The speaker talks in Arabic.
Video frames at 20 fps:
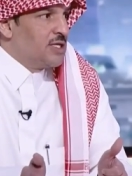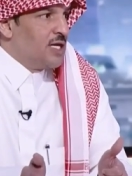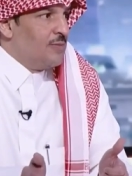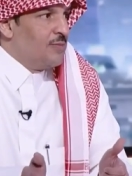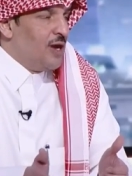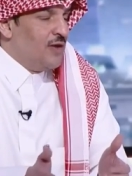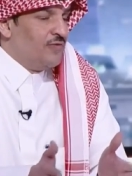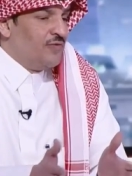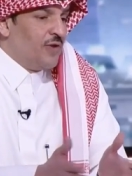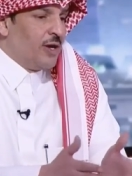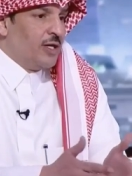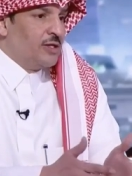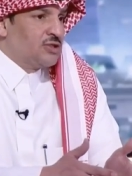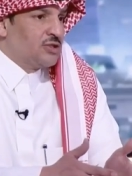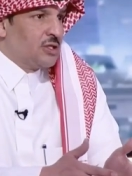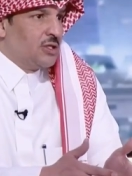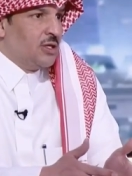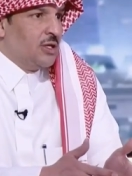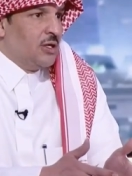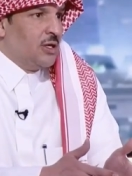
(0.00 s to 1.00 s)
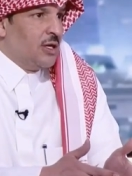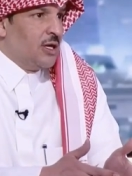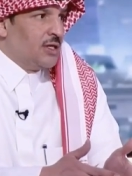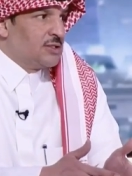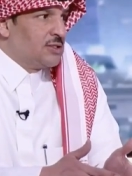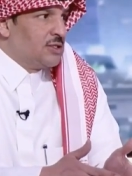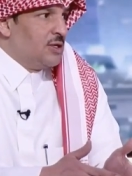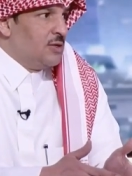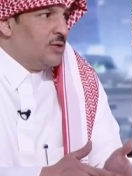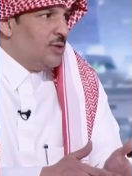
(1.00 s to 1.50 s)
سلمان فرج آه،
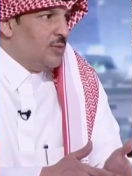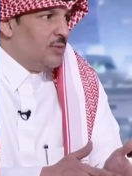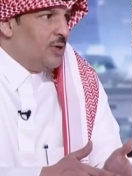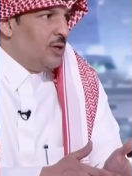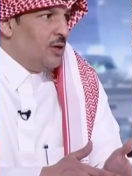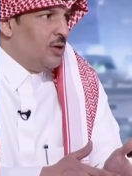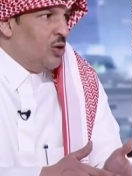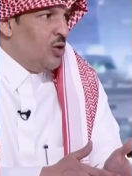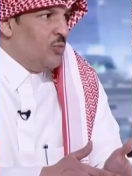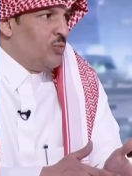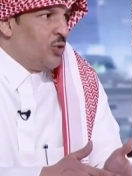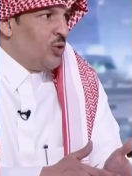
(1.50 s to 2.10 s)
يصل آه،